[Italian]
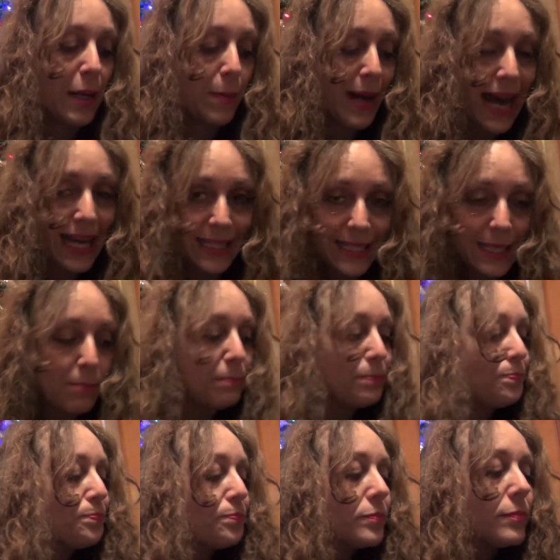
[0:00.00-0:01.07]
la base
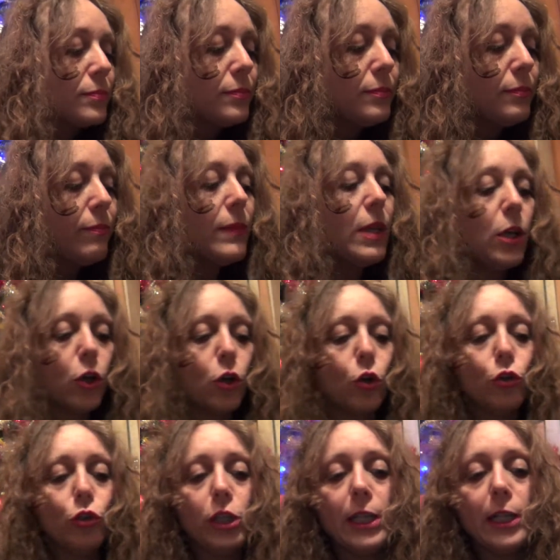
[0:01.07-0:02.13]

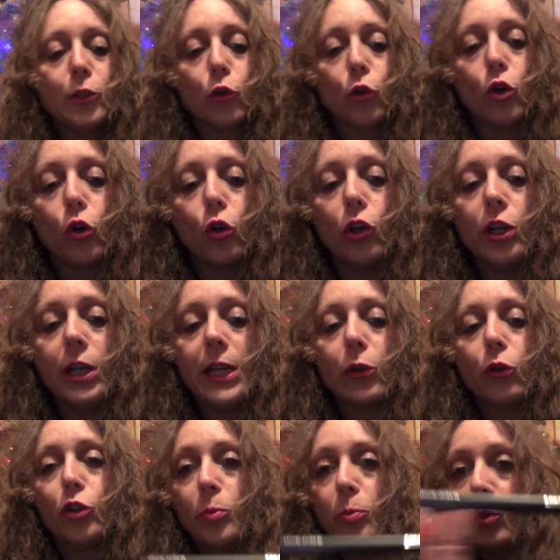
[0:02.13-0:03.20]
con il truccol
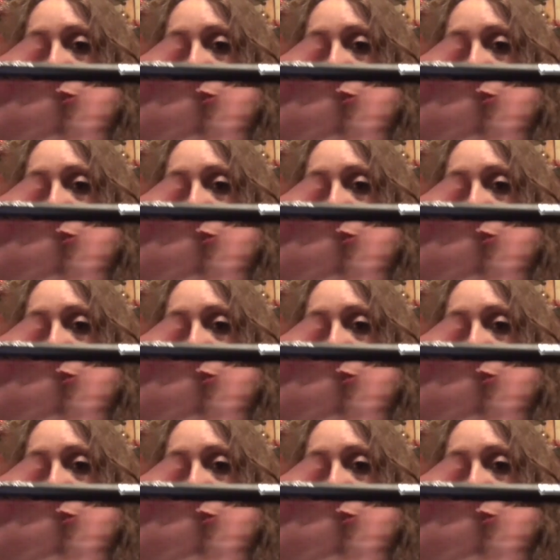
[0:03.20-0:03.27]
nero di